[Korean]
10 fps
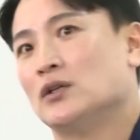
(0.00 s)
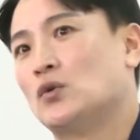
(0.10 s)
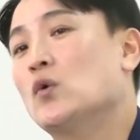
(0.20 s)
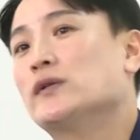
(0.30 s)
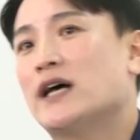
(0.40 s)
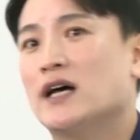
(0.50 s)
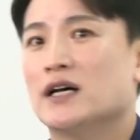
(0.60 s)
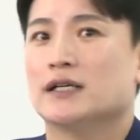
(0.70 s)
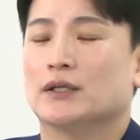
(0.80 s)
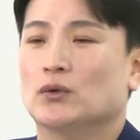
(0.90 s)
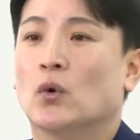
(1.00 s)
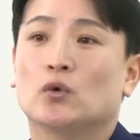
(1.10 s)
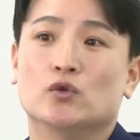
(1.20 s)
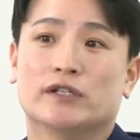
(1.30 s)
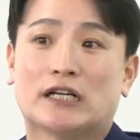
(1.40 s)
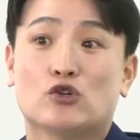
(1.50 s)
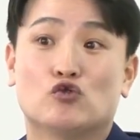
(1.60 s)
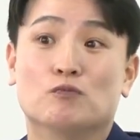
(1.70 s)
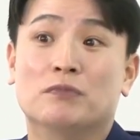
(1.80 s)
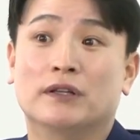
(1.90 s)
통상 요것도 이제 사전
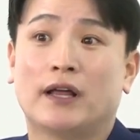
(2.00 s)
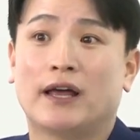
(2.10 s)
준비인데